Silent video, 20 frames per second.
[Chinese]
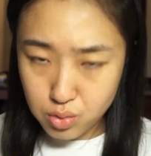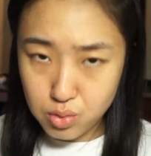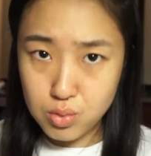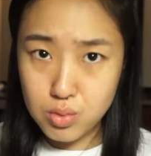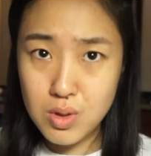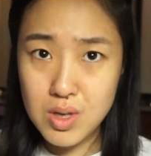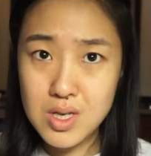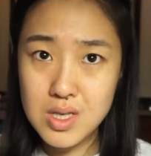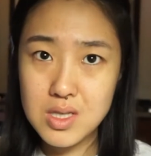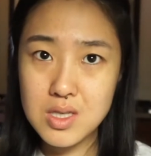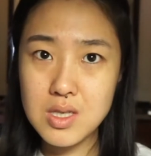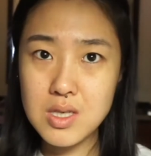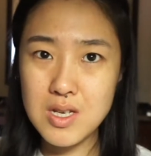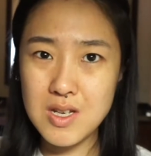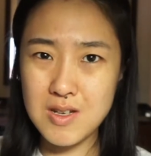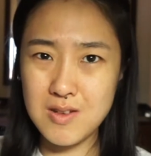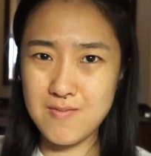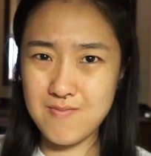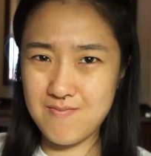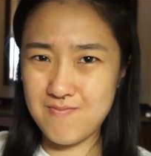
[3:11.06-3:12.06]
最
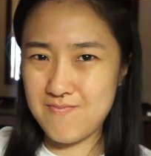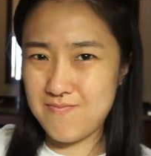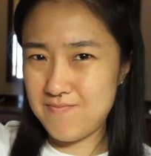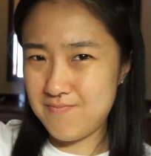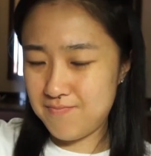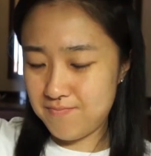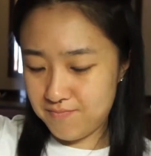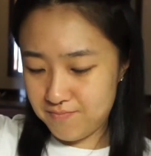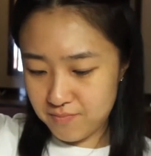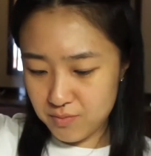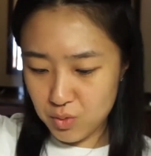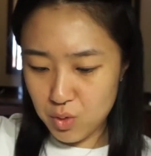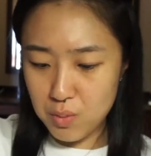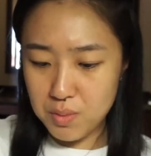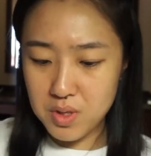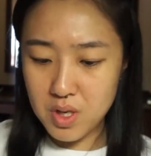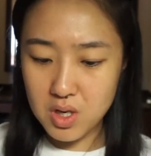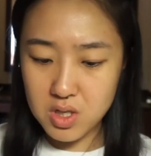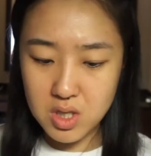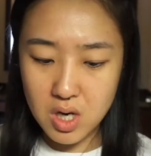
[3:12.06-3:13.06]
近我比
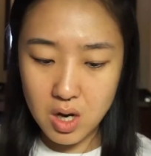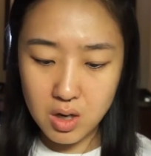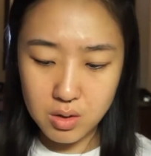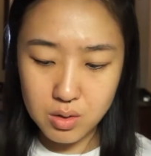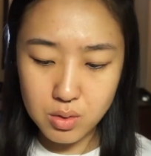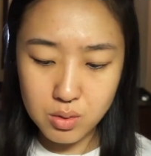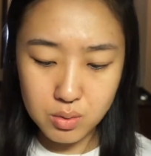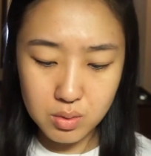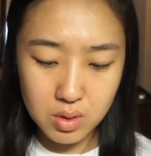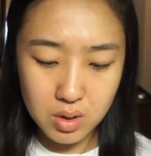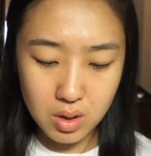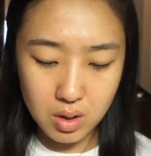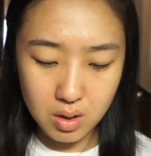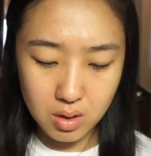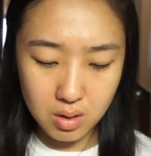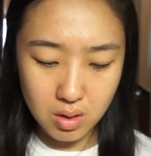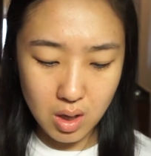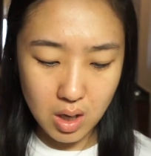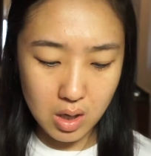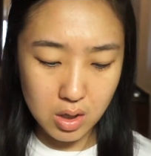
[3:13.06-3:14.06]
较常用
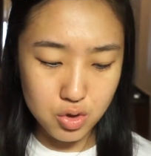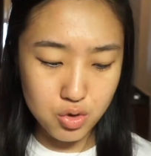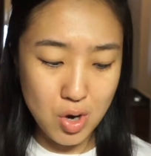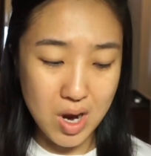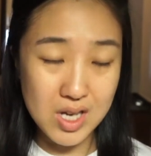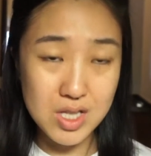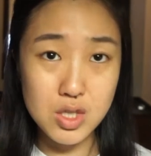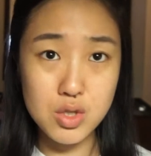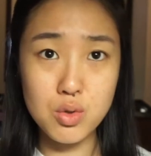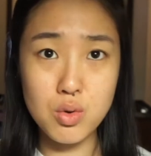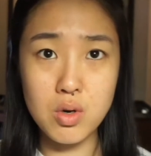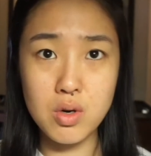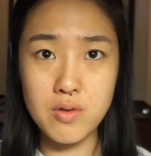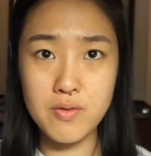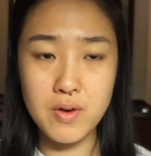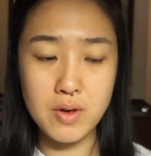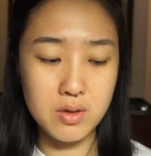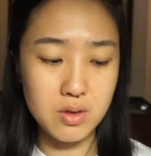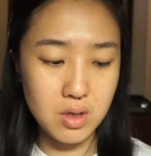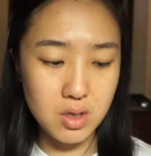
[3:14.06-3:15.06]
的呃 drugstore
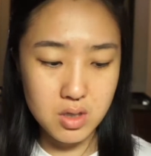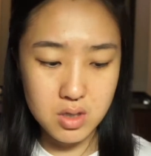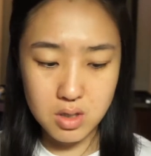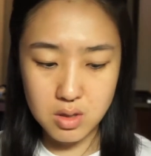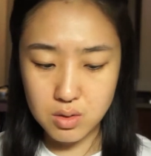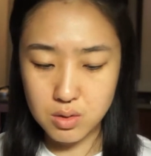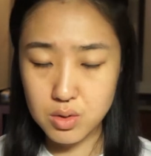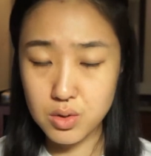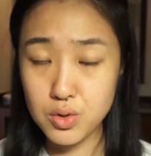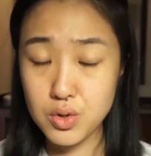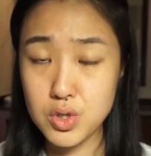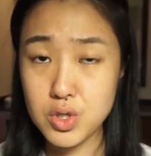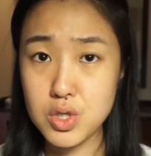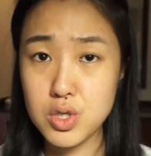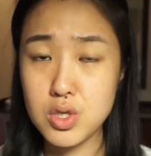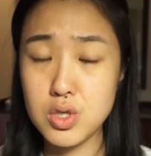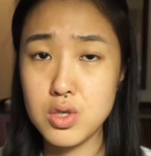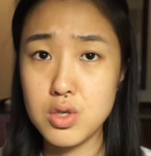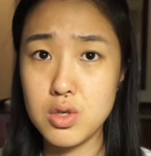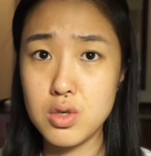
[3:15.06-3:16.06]
foundation 就
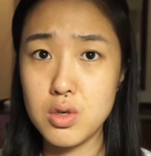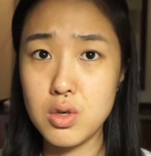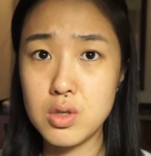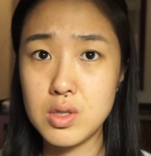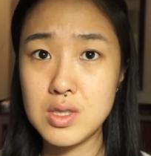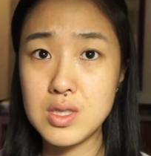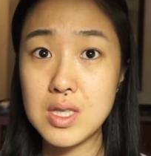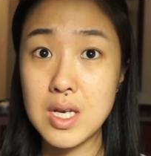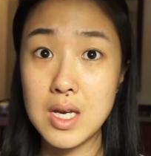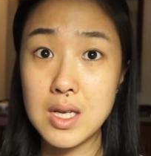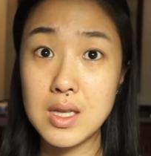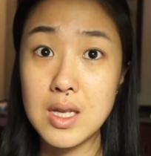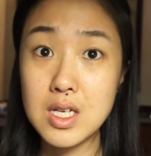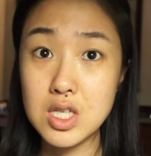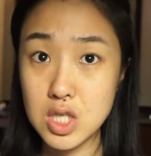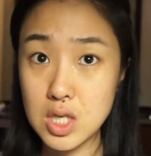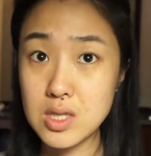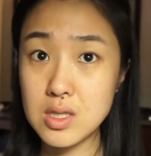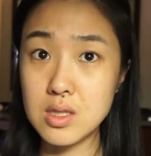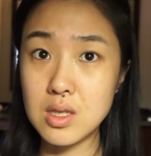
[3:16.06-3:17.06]
是前一段
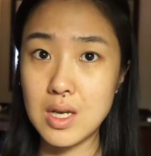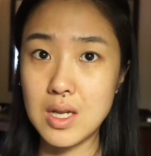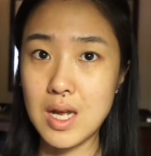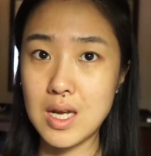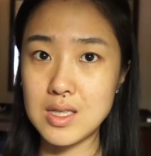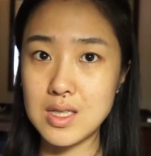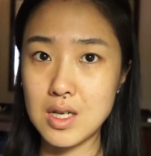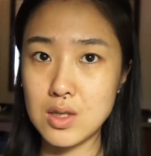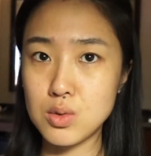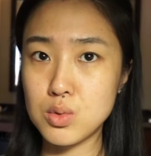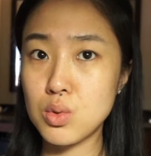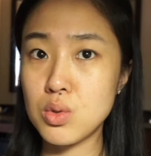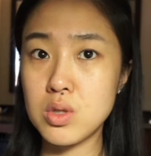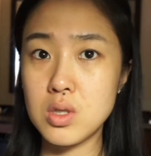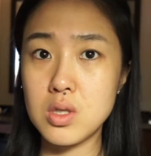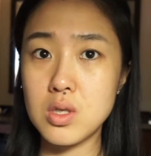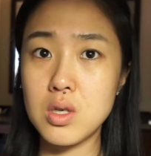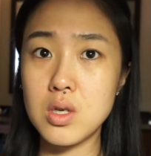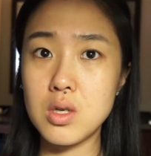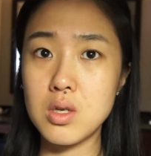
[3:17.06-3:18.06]
阵子给大家做
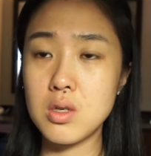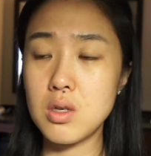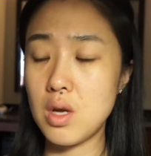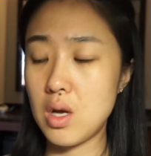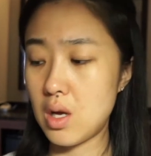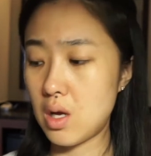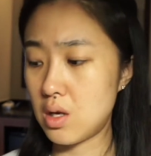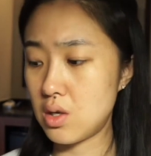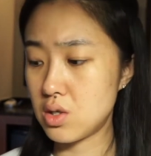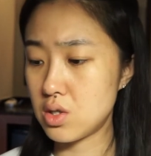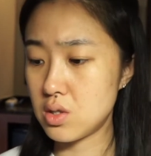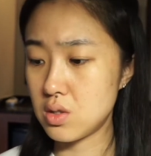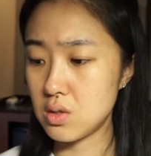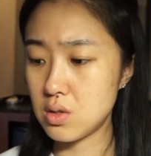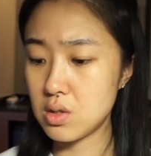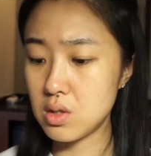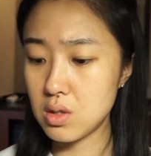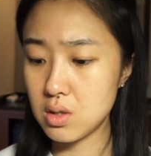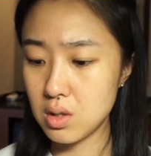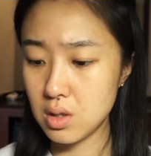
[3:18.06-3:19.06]
的啊实
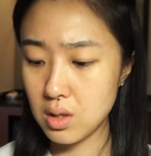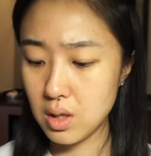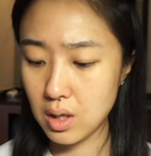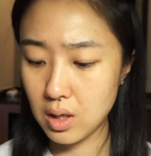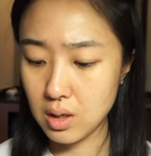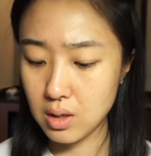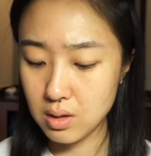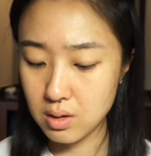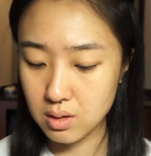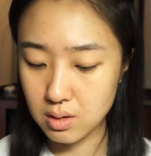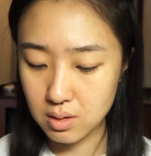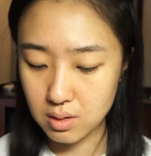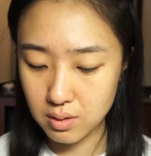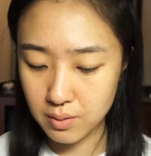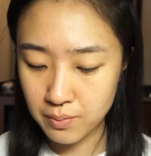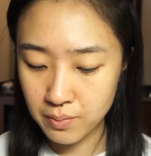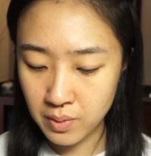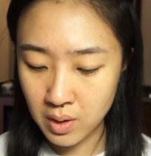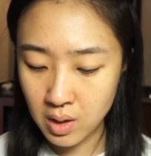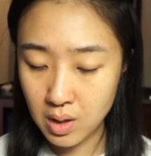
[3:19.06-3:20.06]
测的那个
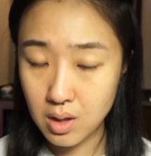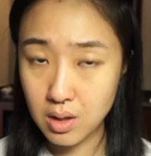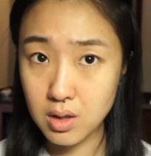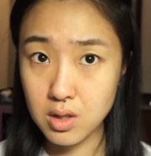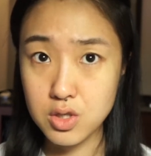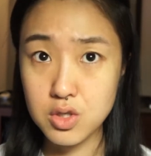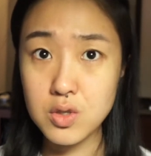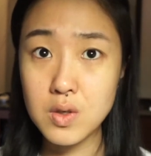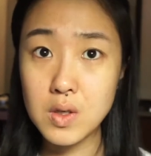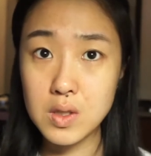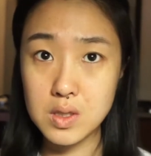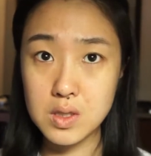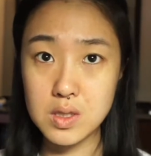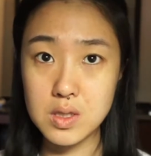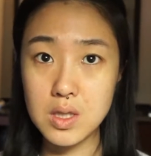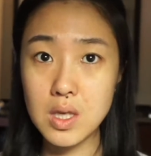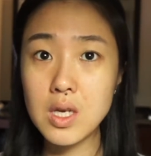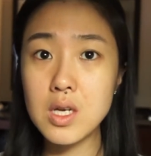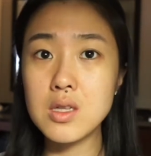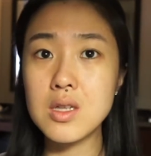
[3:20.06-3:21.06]
Katrice，
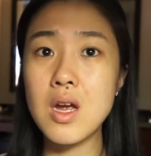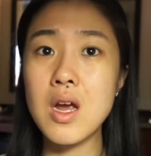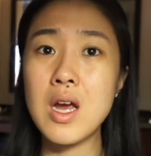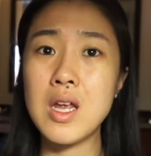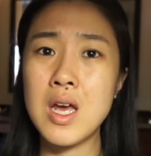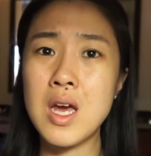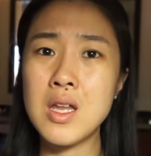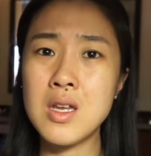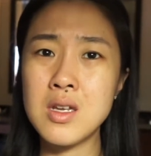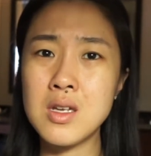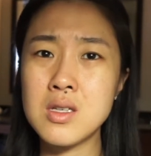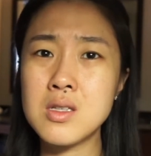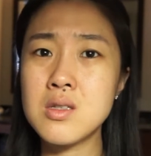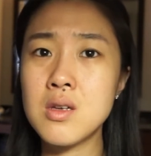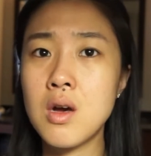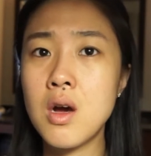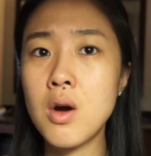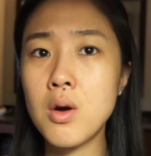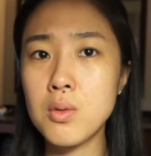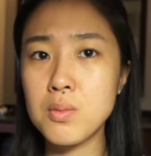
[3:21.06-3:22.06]
那个当然它的那个色
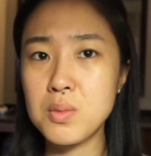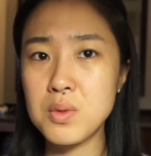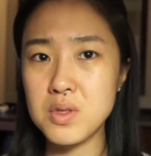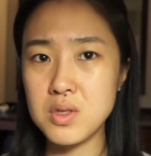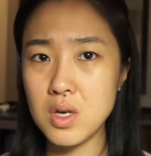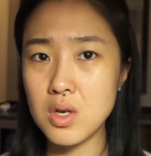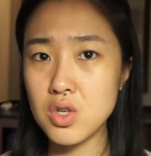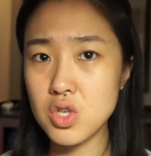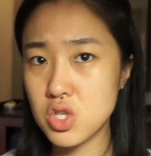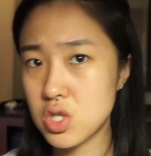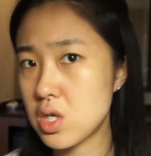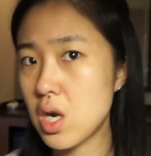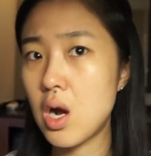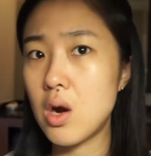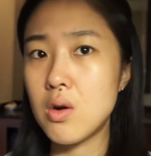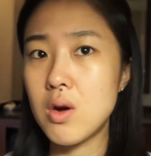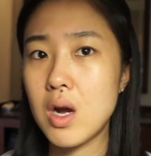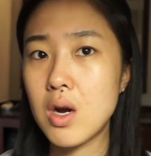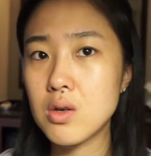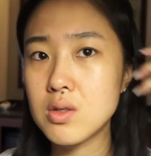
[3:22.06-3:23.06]
号比较少，
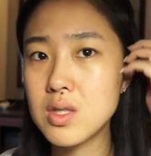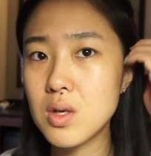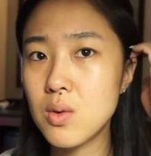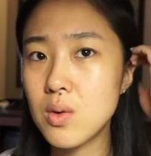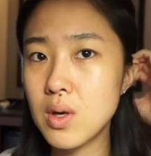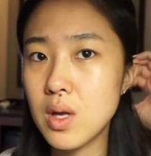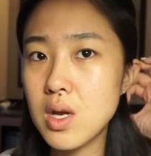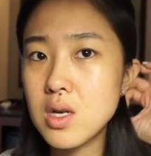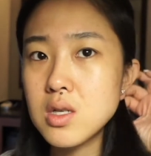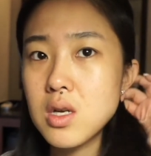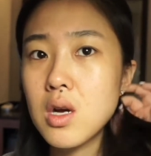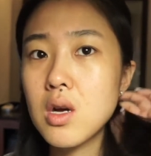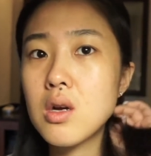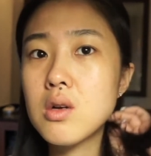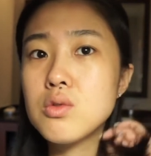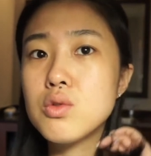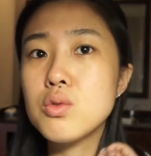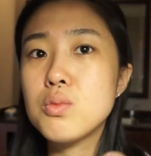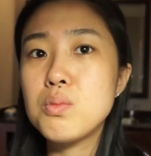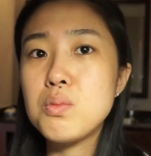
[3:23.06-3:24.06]
然后在我脸
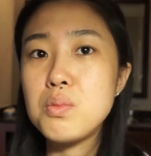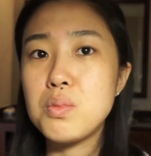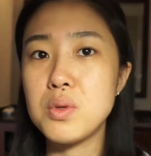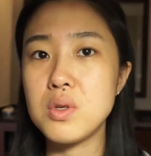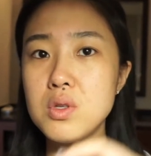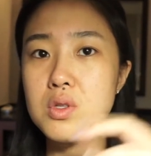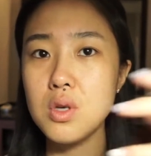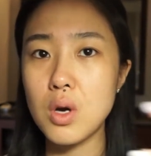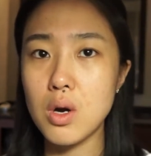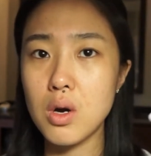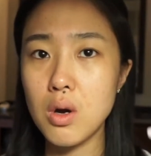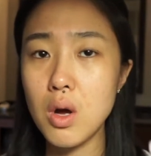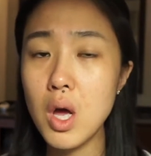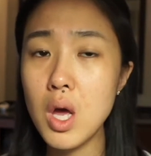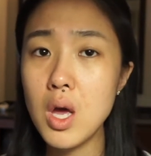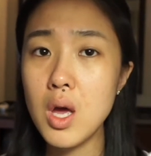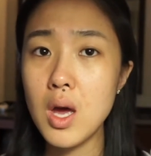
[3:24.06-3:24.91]
上就比较。